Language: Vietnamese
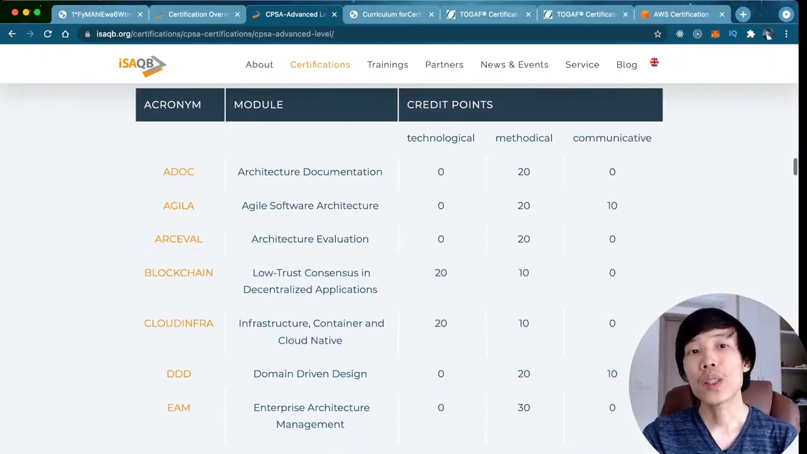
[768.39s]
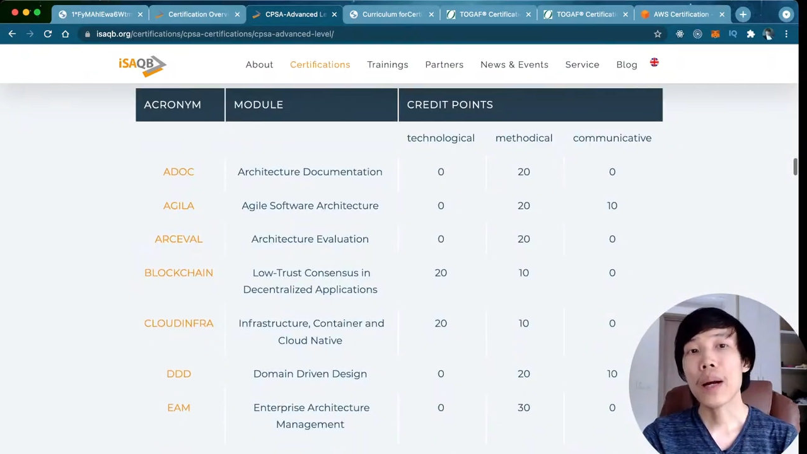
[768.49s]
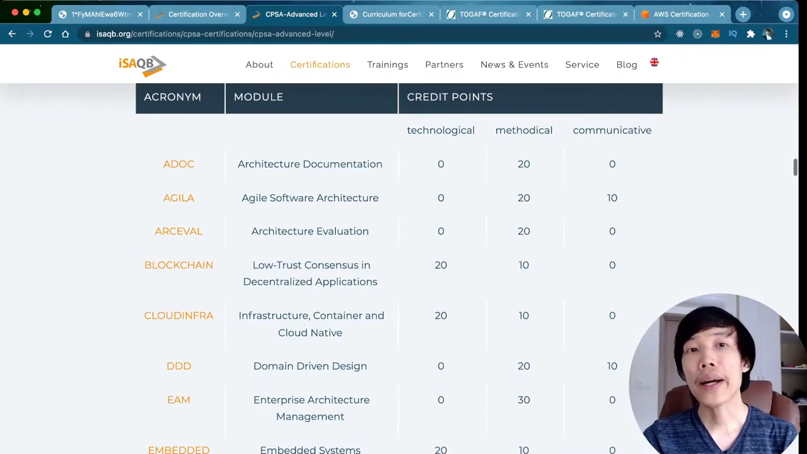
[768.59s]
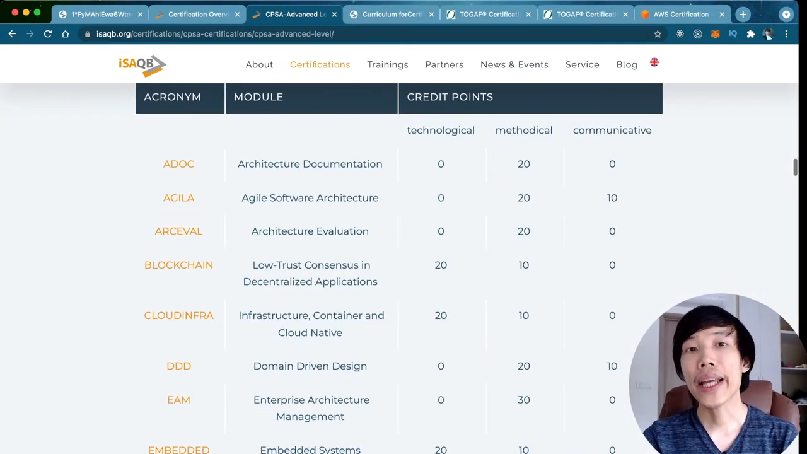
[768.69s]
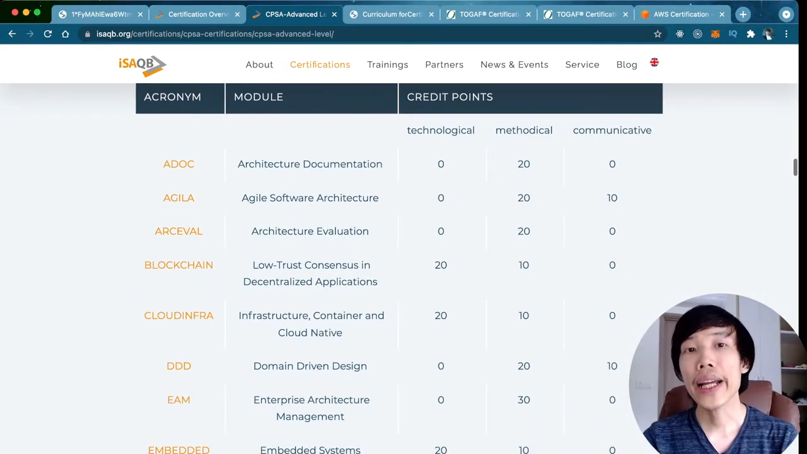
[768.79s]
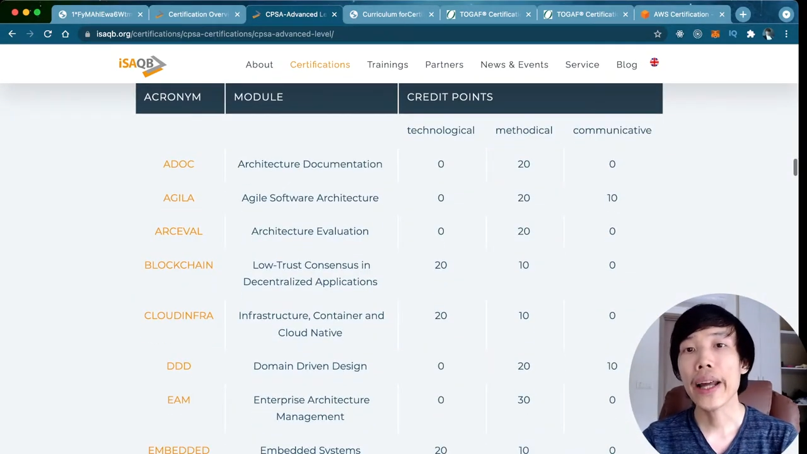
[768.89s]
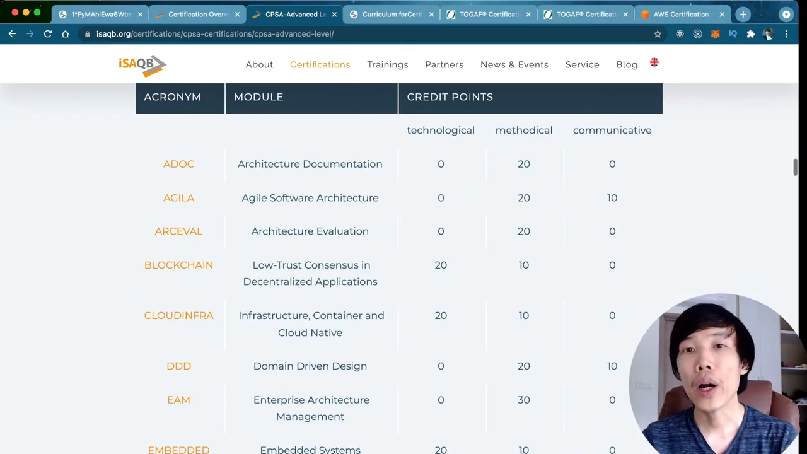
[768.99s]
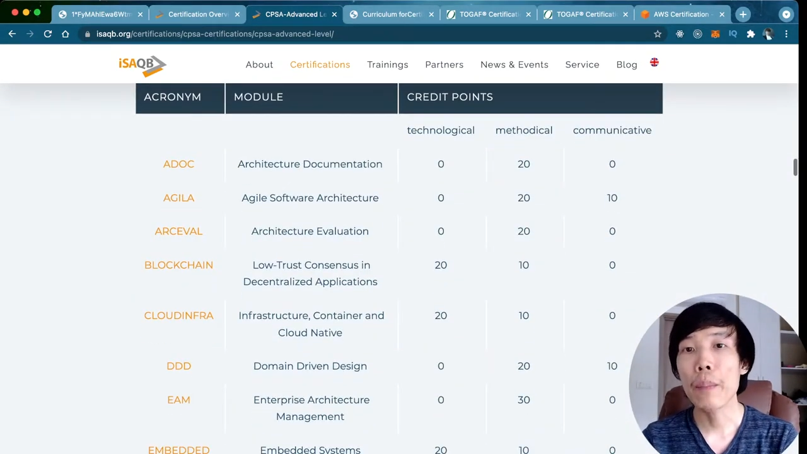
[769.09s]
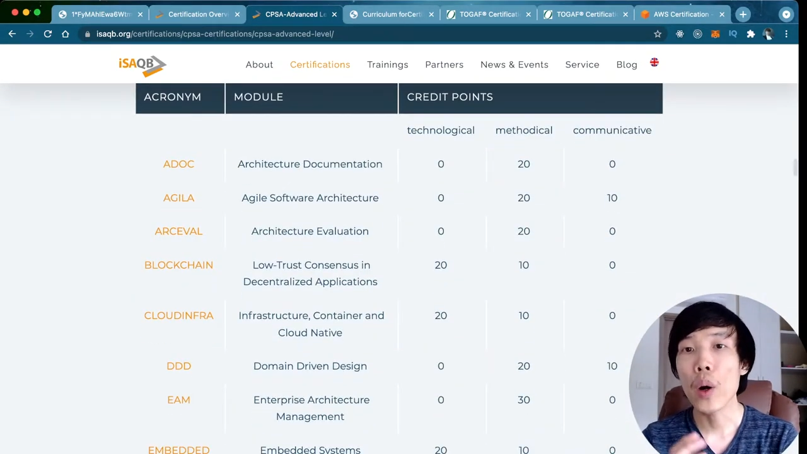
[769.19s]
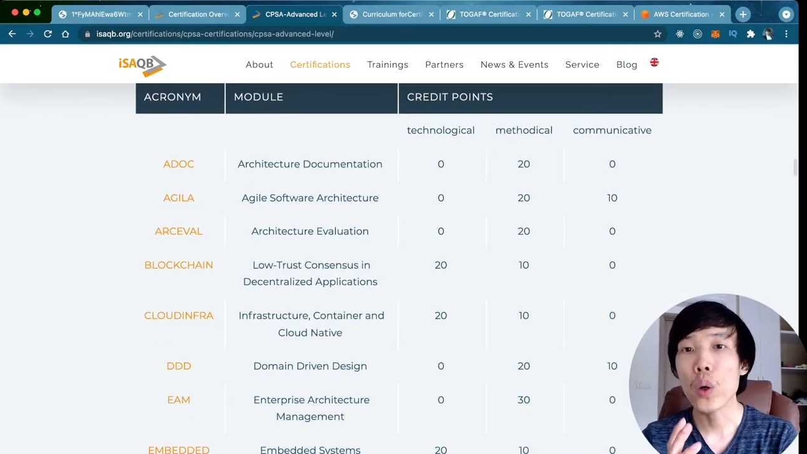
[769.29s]
các bạn thấy nào
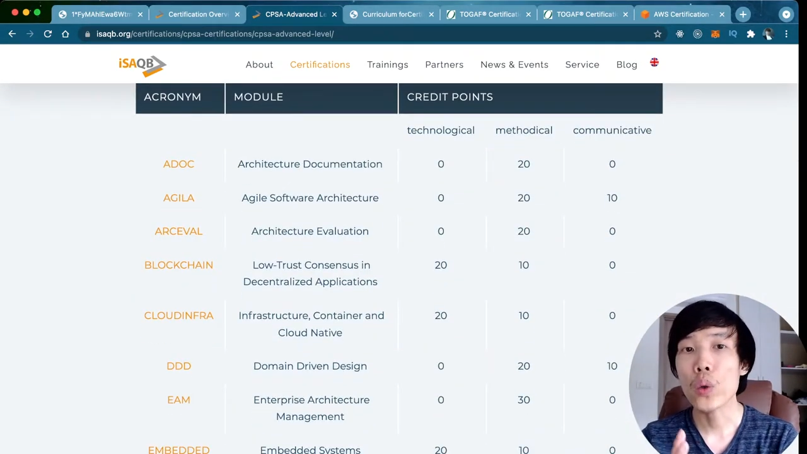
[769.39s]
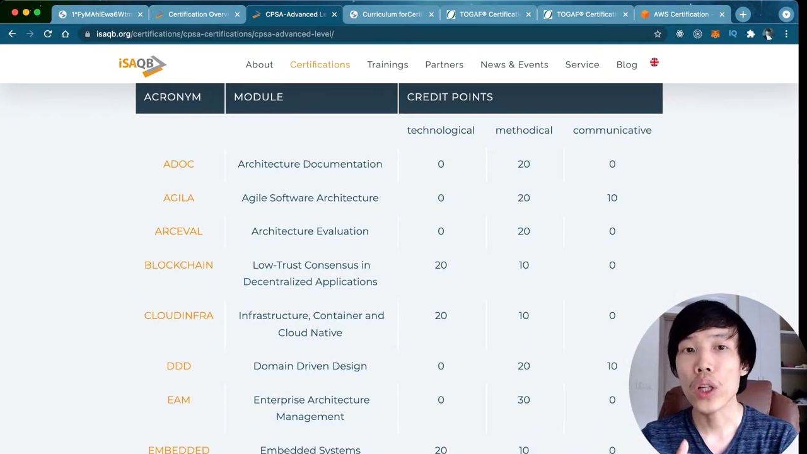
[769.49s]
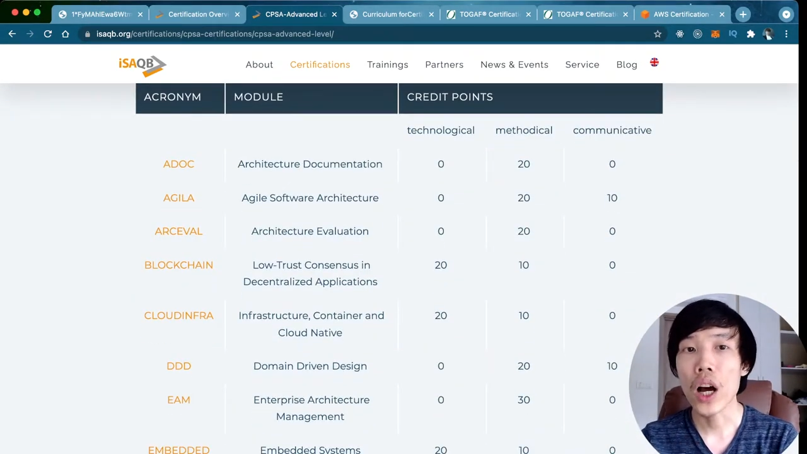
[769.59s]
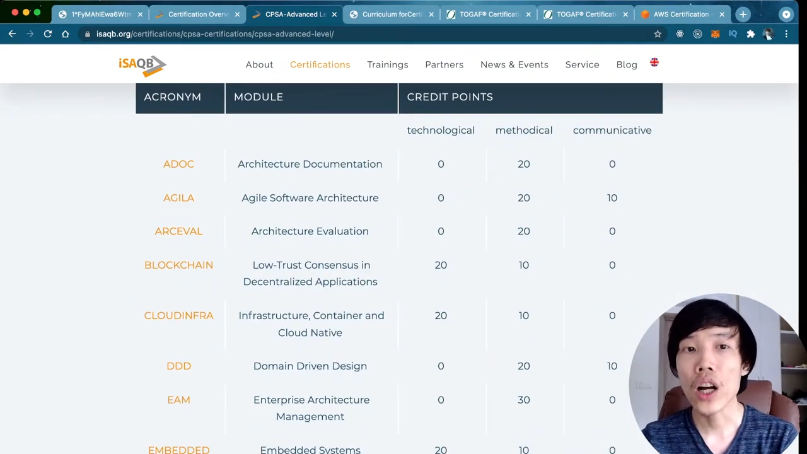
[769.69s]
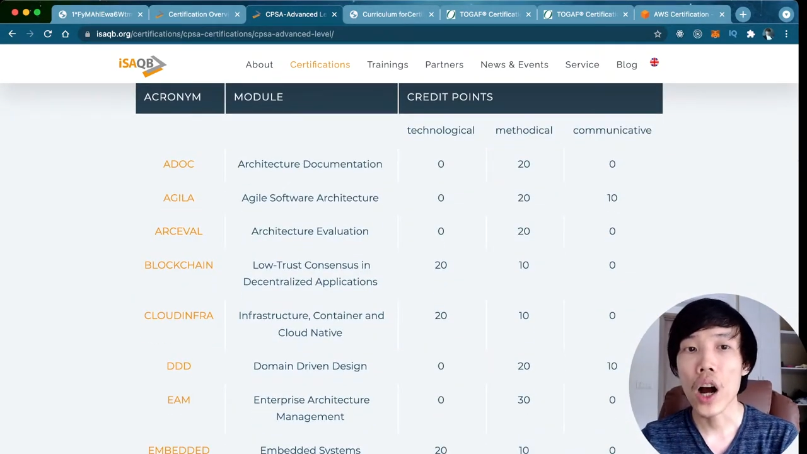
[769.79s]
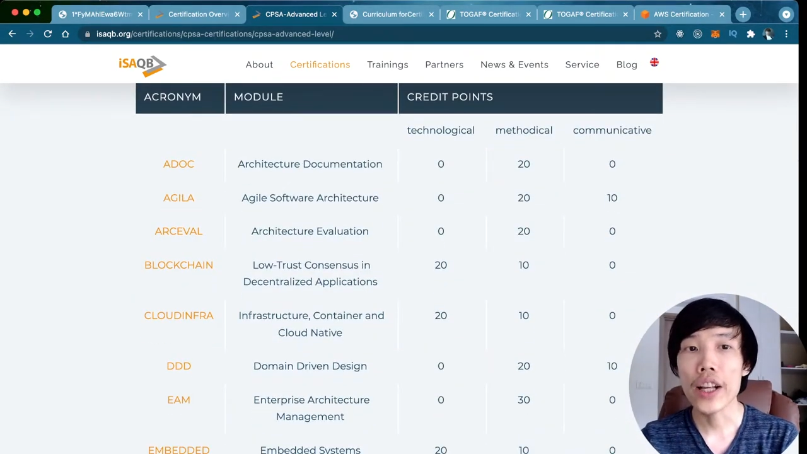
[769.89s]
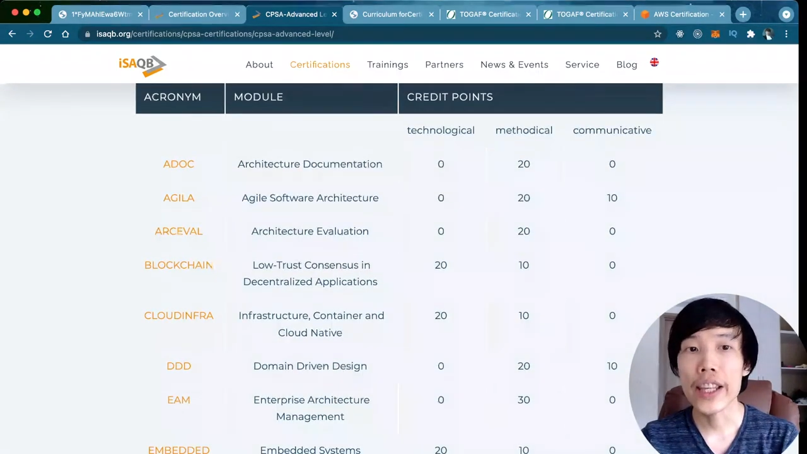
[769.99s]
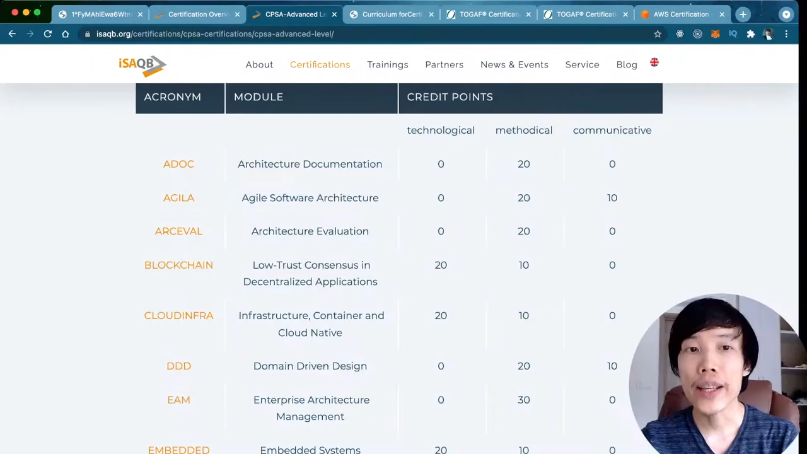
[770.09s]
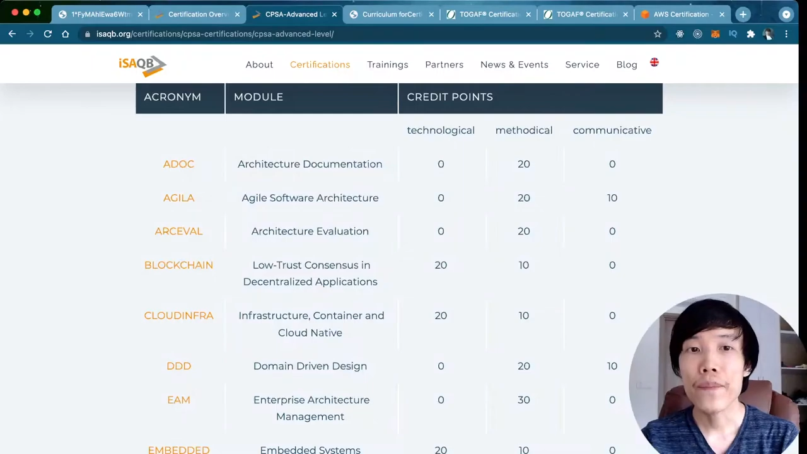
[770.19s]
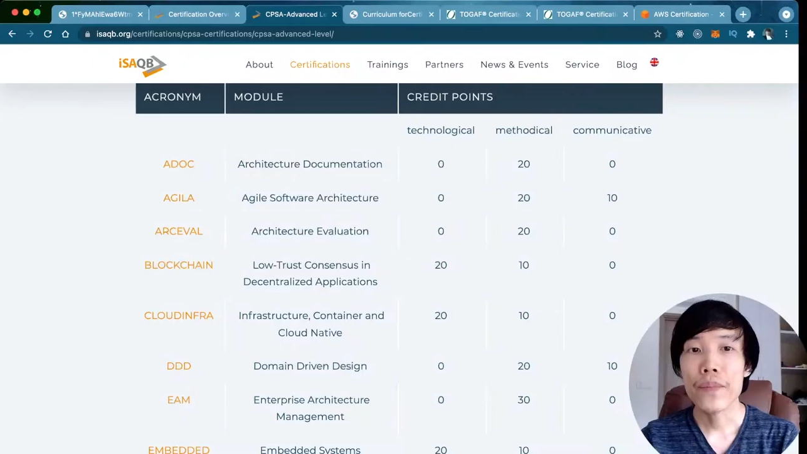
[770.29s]
cái module của nó có cái
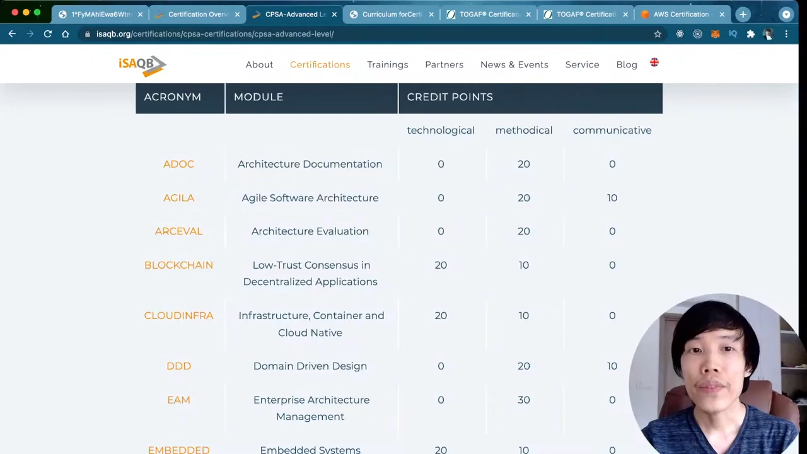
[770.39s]
gì